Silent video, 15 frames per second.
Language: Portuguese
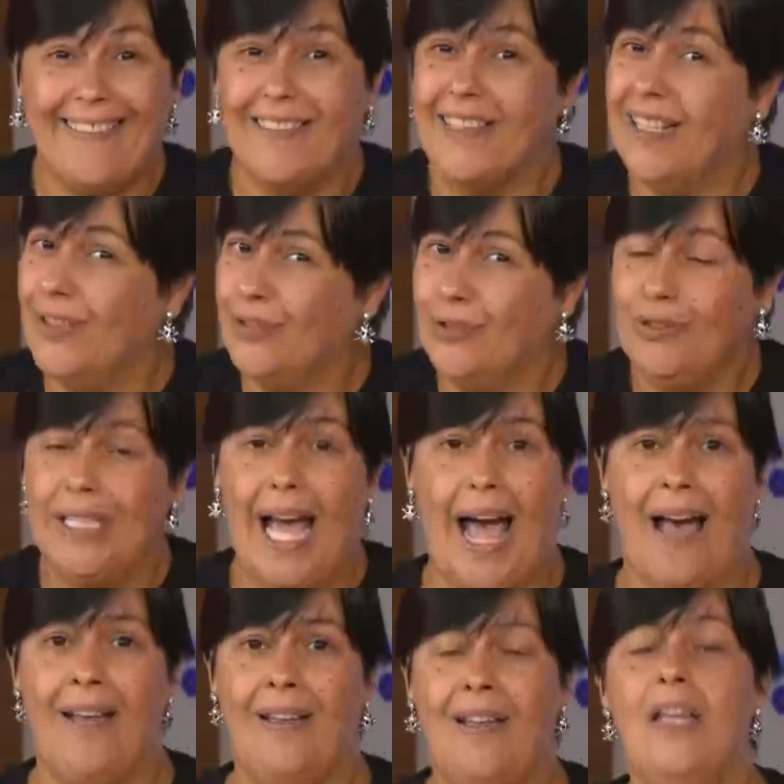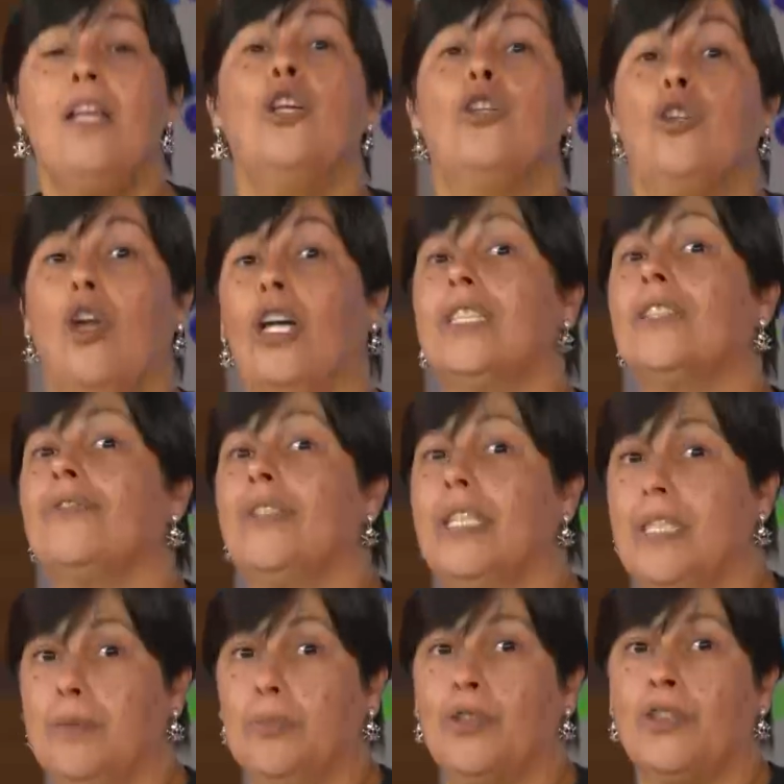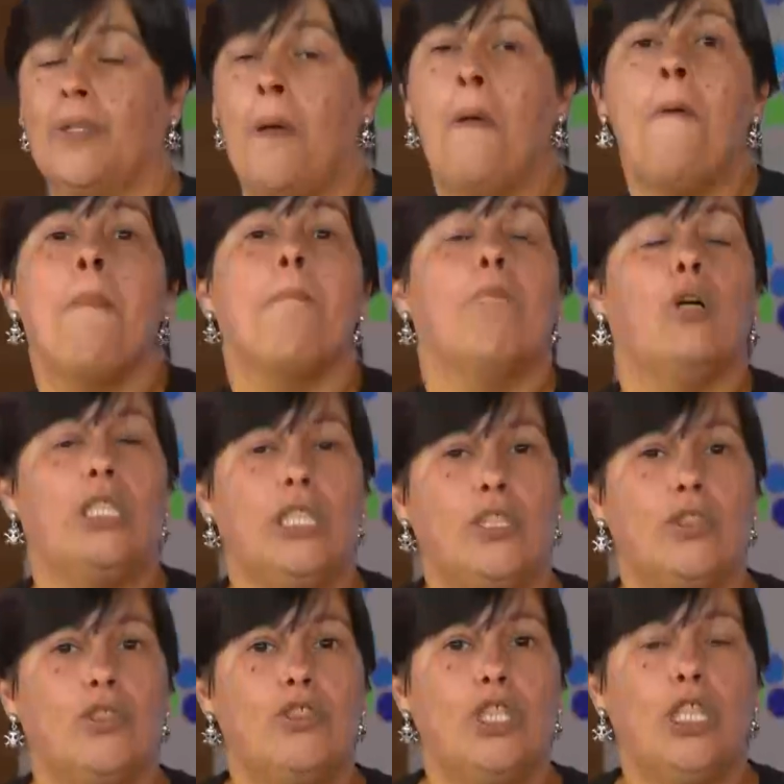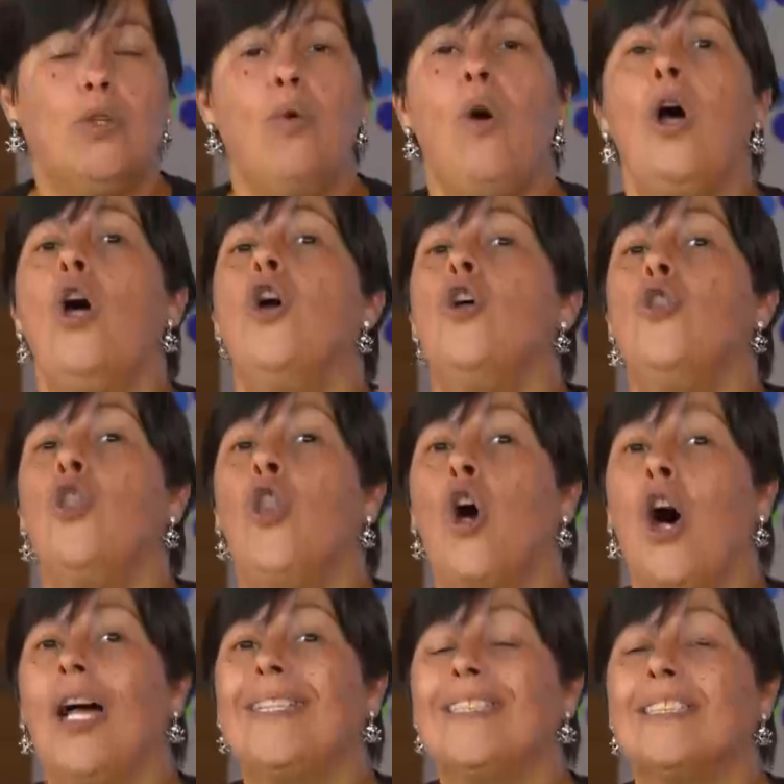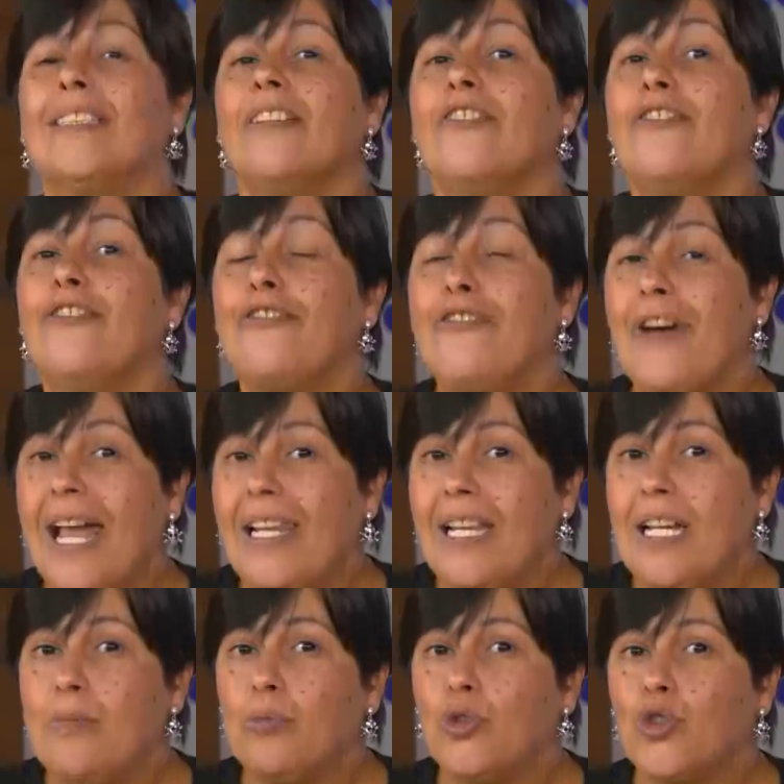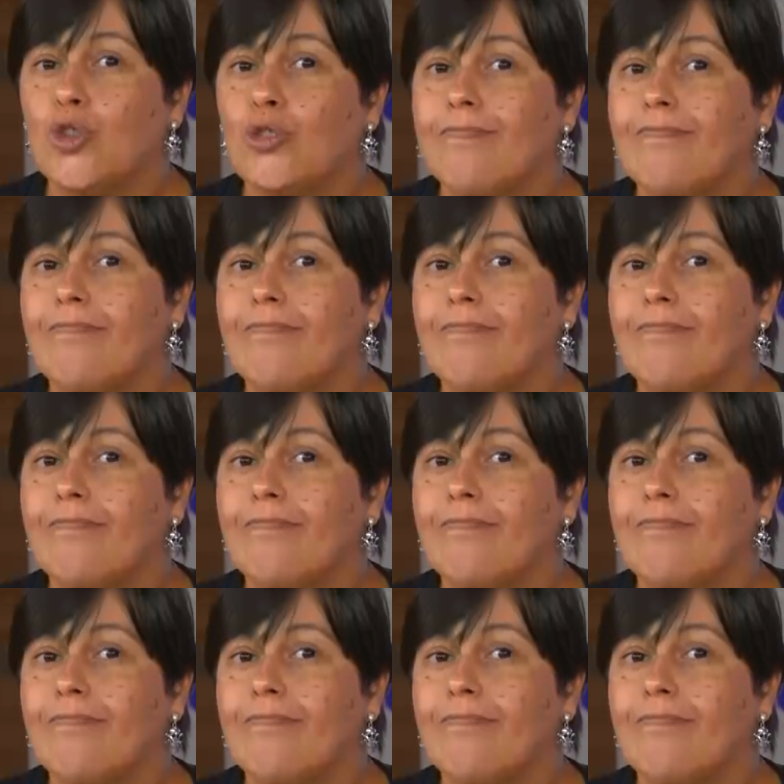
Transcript: Não, não dá. Nós vamos. Por isso eu digo, nós falamos.